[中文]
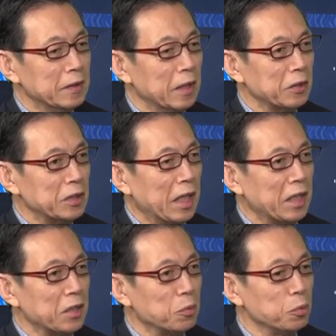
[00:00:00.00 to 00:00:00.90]
然后
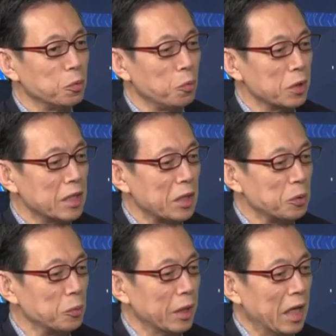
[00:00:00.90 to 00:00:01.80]
在读书过程当
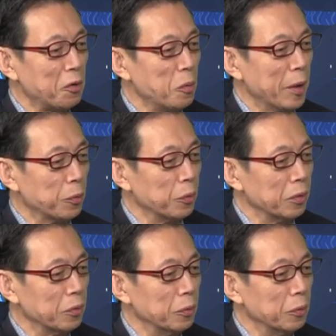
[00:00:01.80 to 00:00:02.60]
中，我也来过美国。